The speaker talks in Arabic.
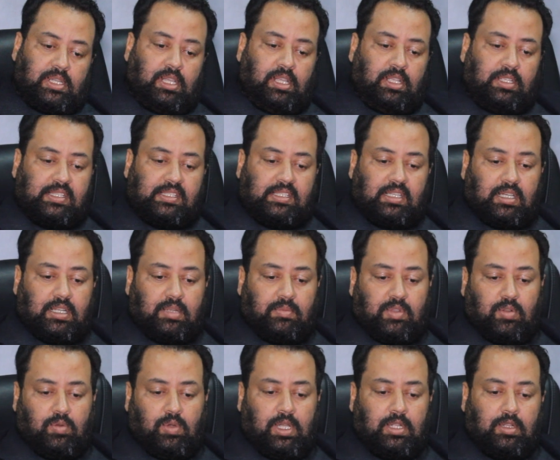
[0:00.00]
البارح
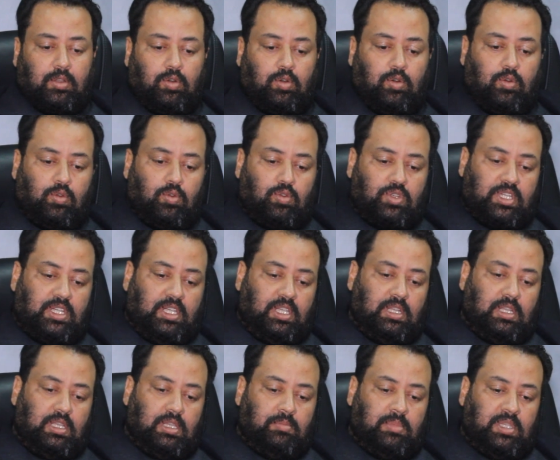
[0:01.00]
استغربت لواحد الخروج
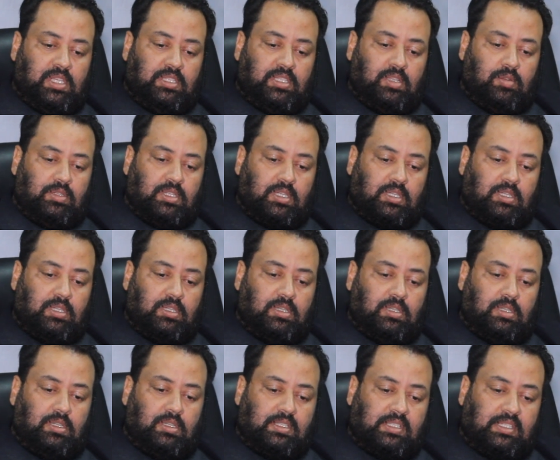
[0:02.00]
اعلامي ديال داك
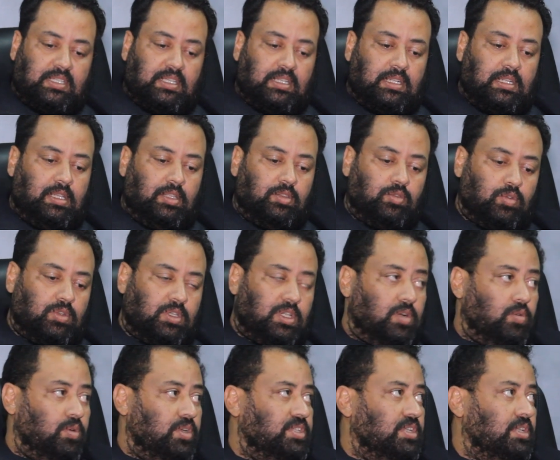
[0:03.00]
السيد اللي عنده
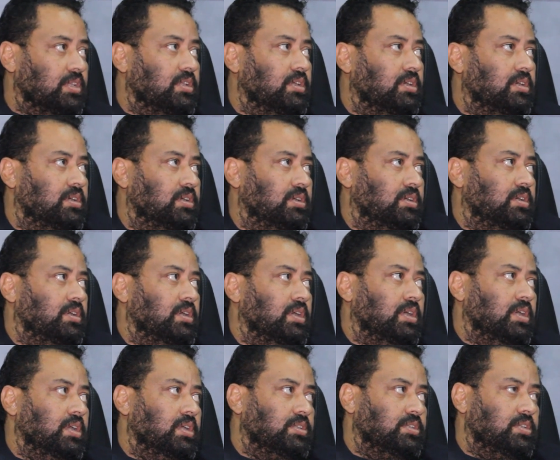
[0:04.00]
القهوه ديال
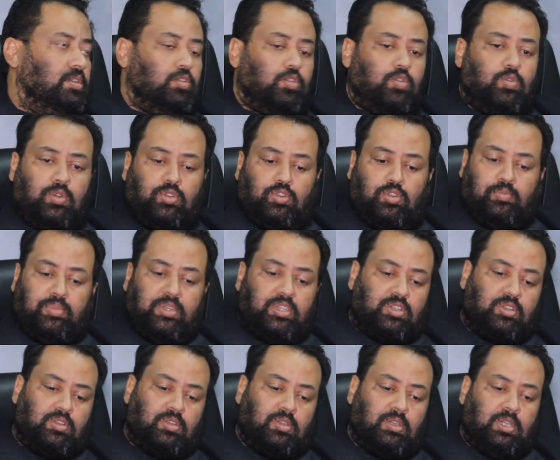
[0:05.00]
ديال لو كون دو
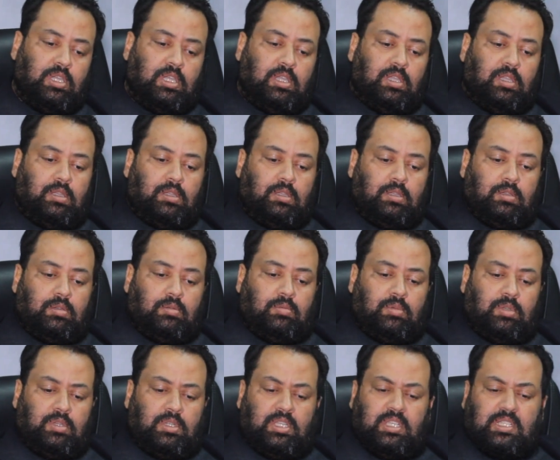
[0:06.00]
بيشور
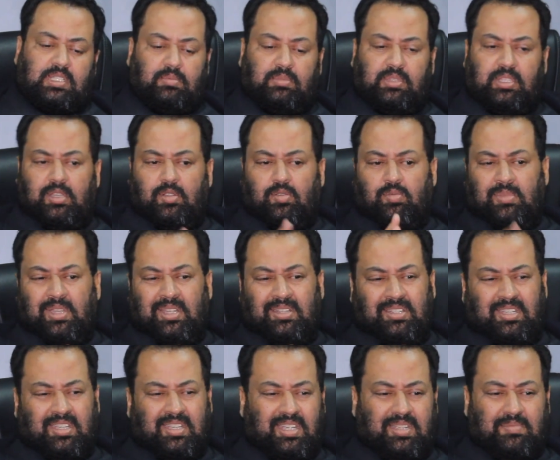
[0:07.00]
الاسم ديالو ما
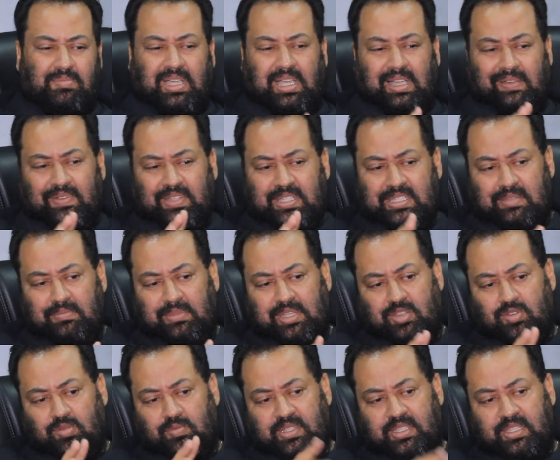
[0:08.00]
عنديش حيت ما حافظش
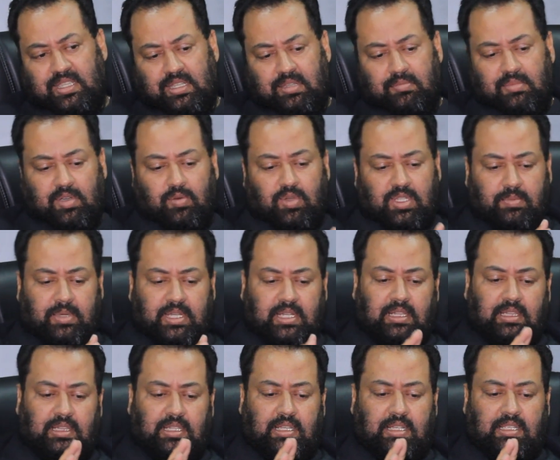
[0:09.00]
سميتو مزيان ما هو تبارك
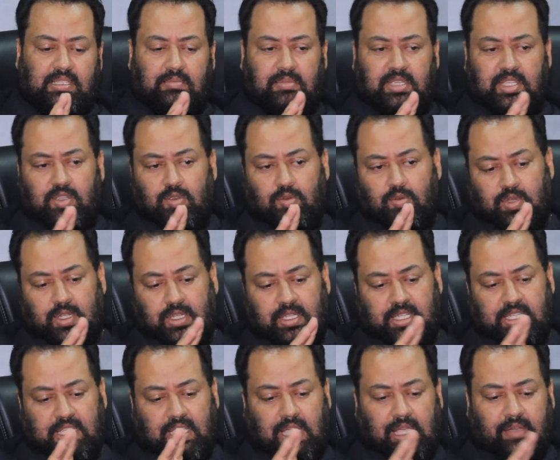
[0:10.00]
الله راه سميتي
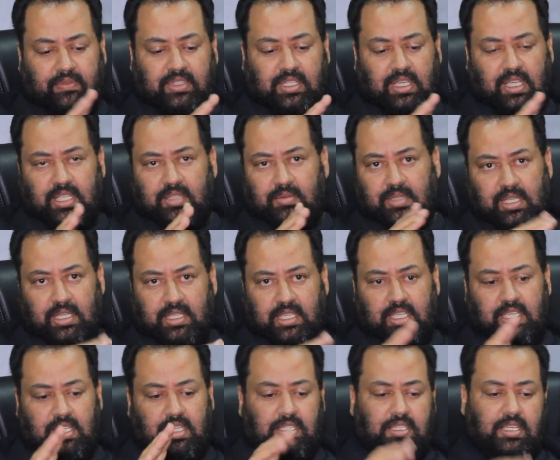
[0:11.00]
وكنيتي حافظه حيت بقى
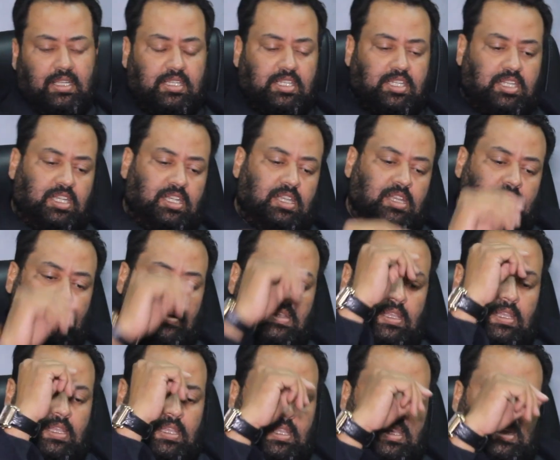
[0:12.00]
كيدير التشهير
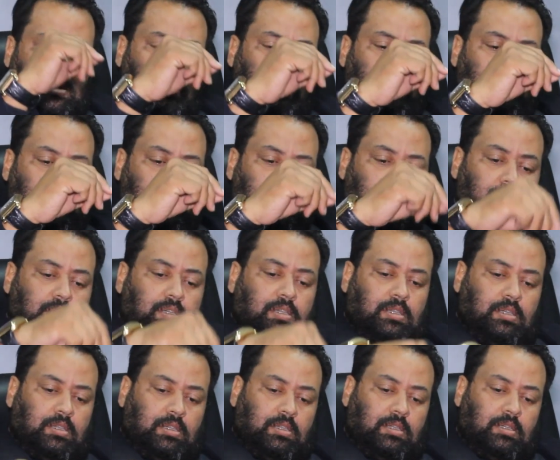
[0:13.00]

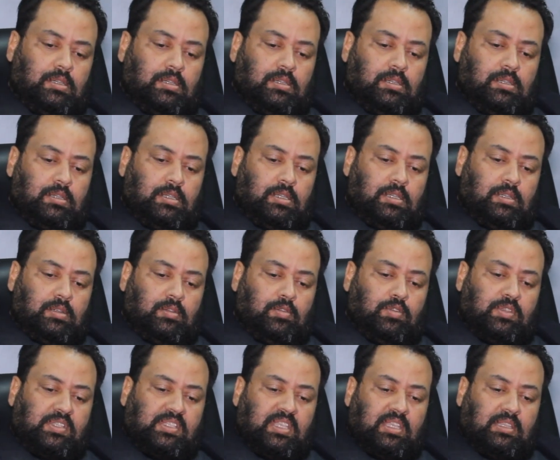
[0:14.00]
آه، آه،
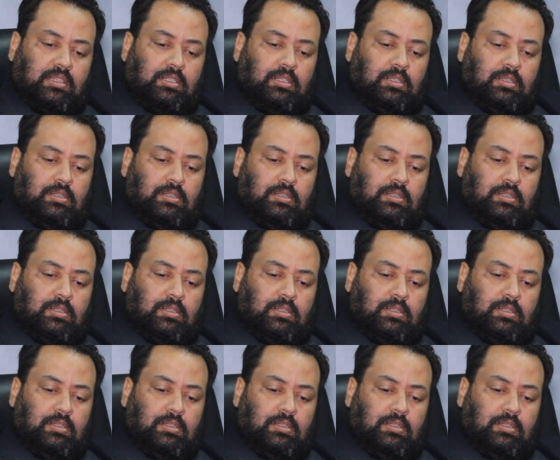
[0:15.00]
لو 7